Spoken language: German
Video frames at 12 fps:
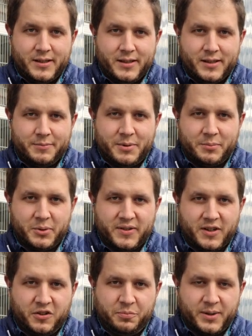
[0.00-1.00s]
Äh, man
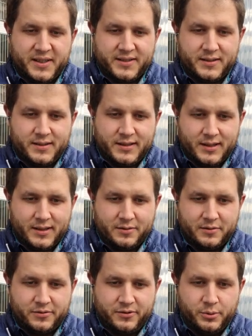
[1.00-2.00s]
muss aufpassen,
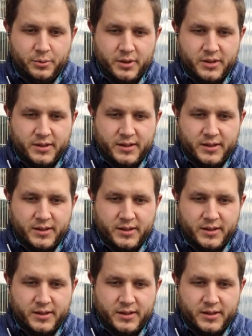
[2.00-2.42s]
den Flügel